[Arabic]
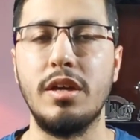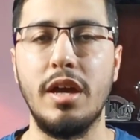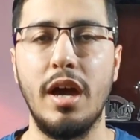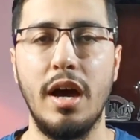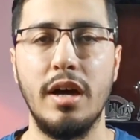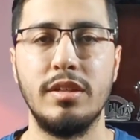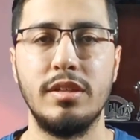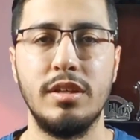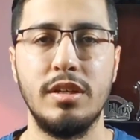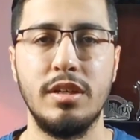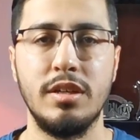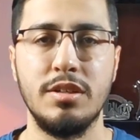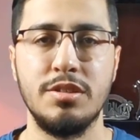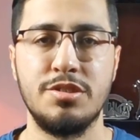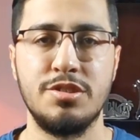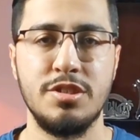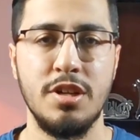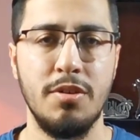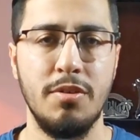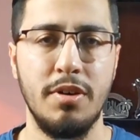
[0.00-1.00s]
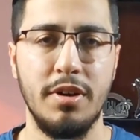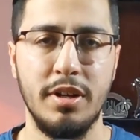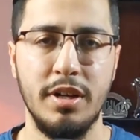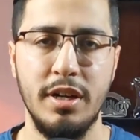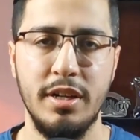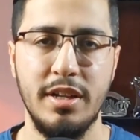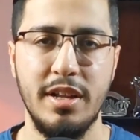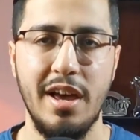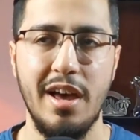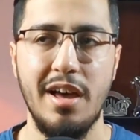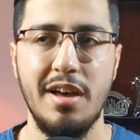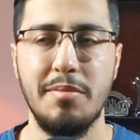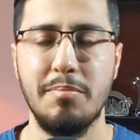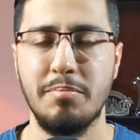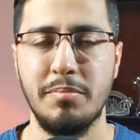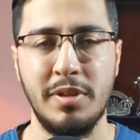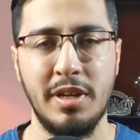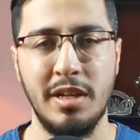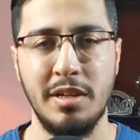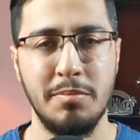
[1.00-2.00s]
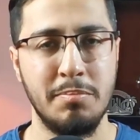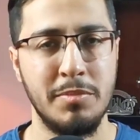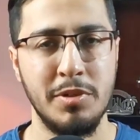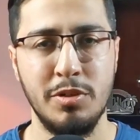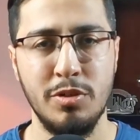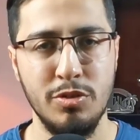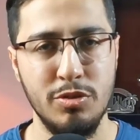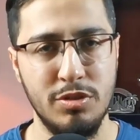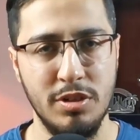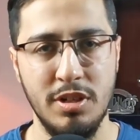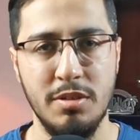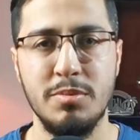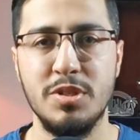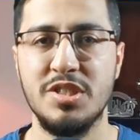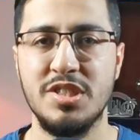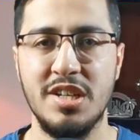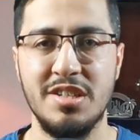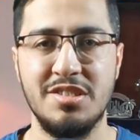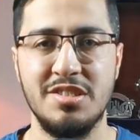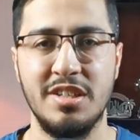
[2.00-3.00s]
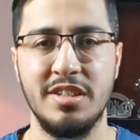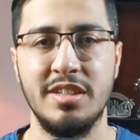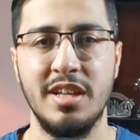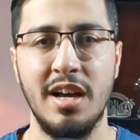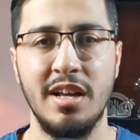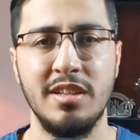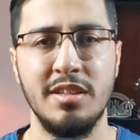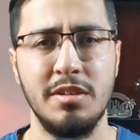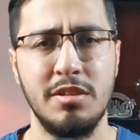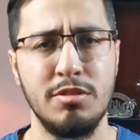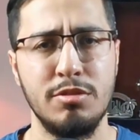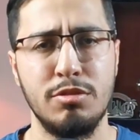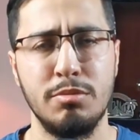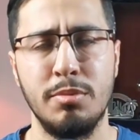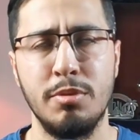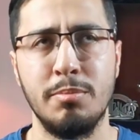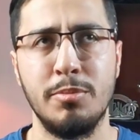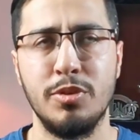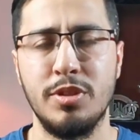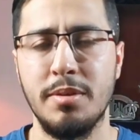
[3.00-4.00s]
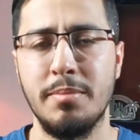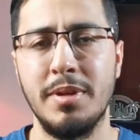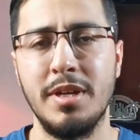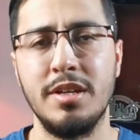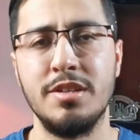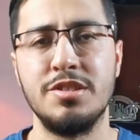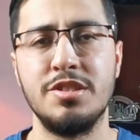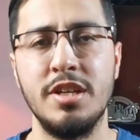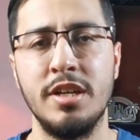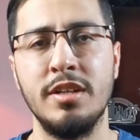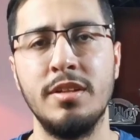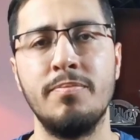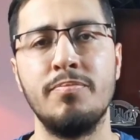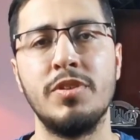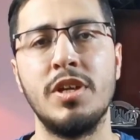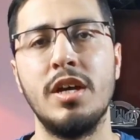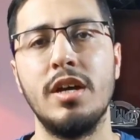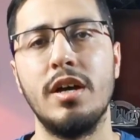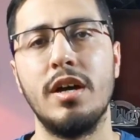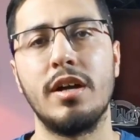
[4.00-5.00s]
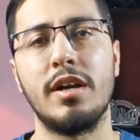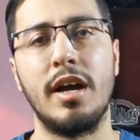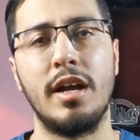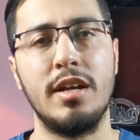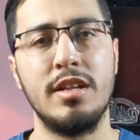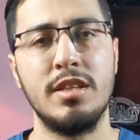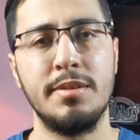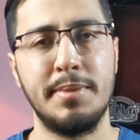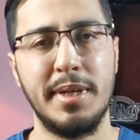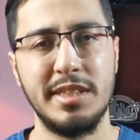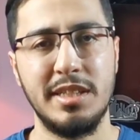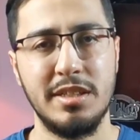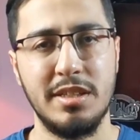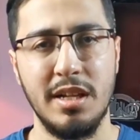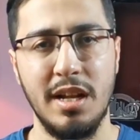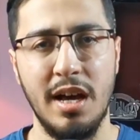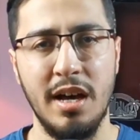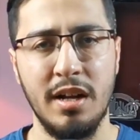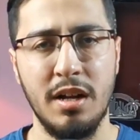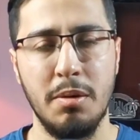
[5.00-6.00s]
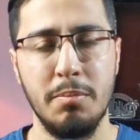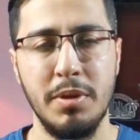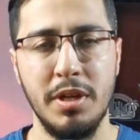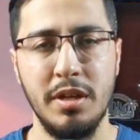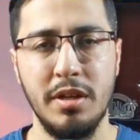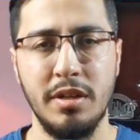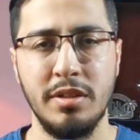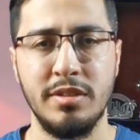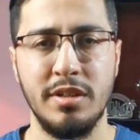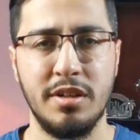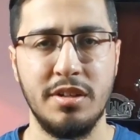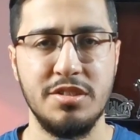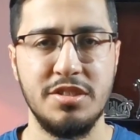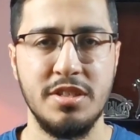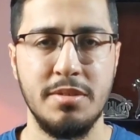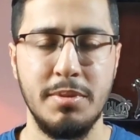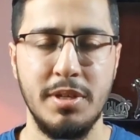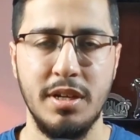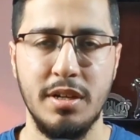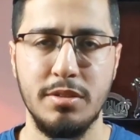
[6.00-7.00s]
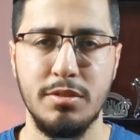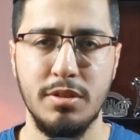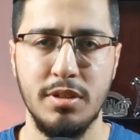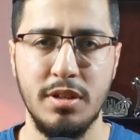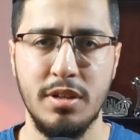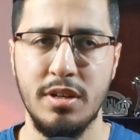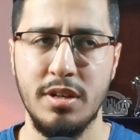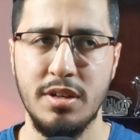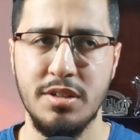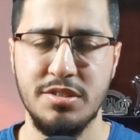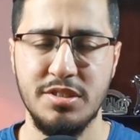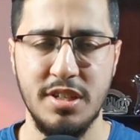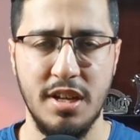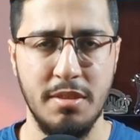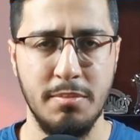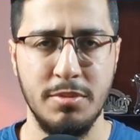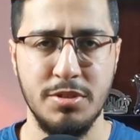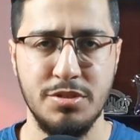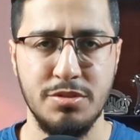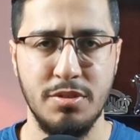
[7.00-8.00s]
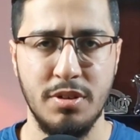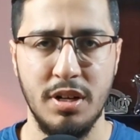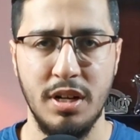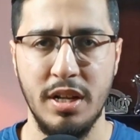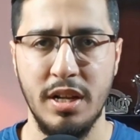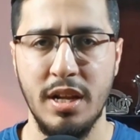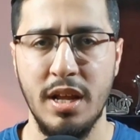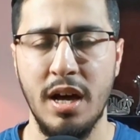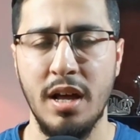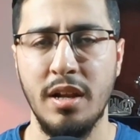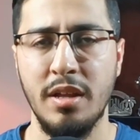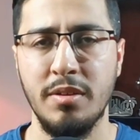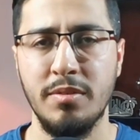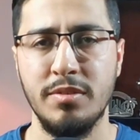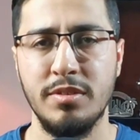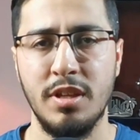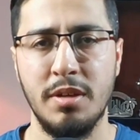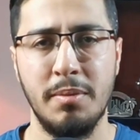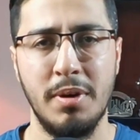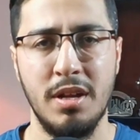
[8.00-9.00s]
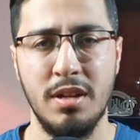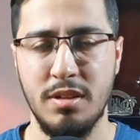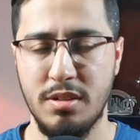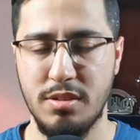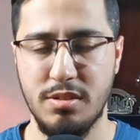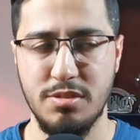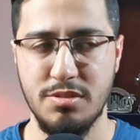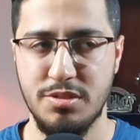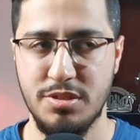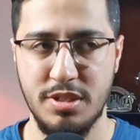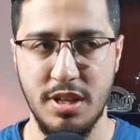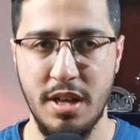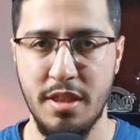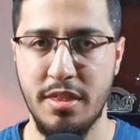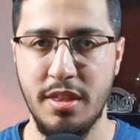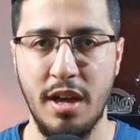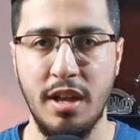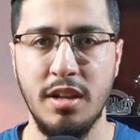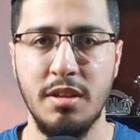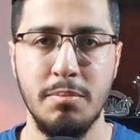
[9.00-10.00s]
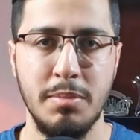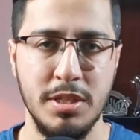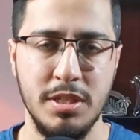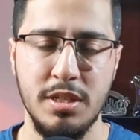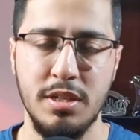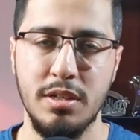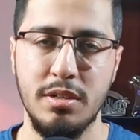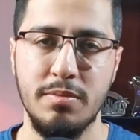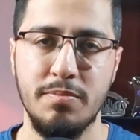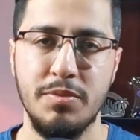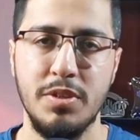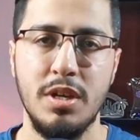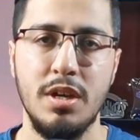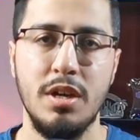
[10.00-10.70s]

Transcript: يعني تصور احنا يعني من كنت انا بالساس اعدادي كنت بالمتميزين كان عندنا مادة العربي درسنا بها استاذ منصور الهلالي طبعا استاذ يعني بديع